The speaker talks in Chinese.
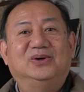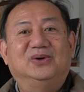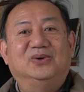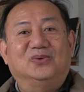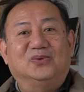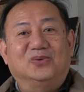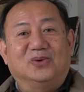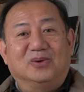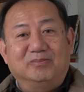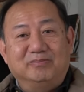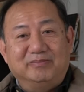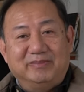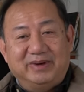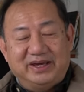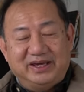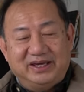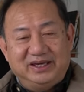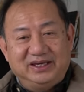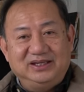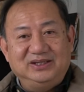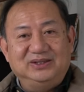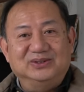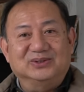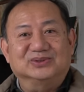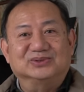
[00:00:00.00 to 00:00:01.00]
我
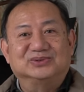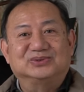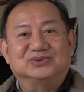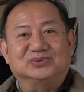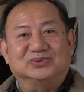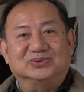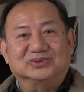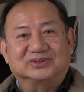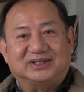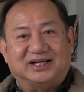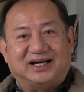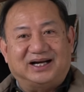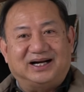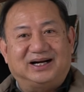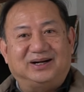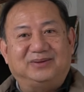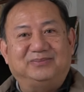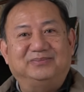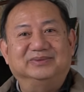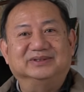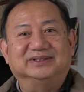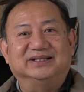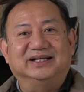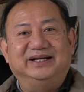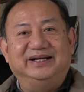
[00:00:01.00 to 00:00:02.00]
没有说他
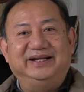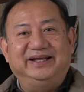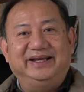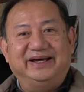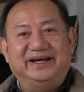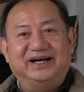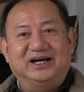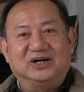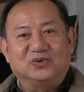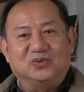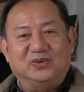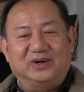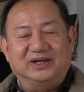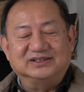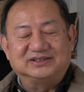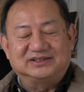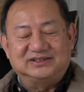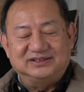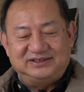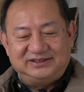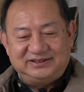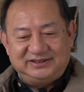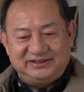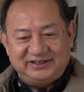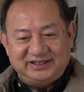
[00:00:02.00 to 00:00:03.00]
们的恋爱观是
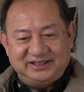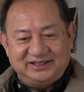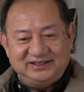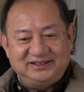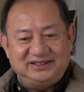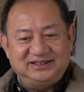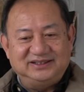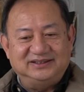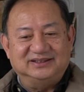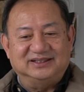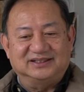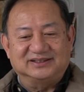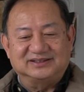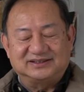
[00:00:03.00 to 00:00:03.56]
先进的，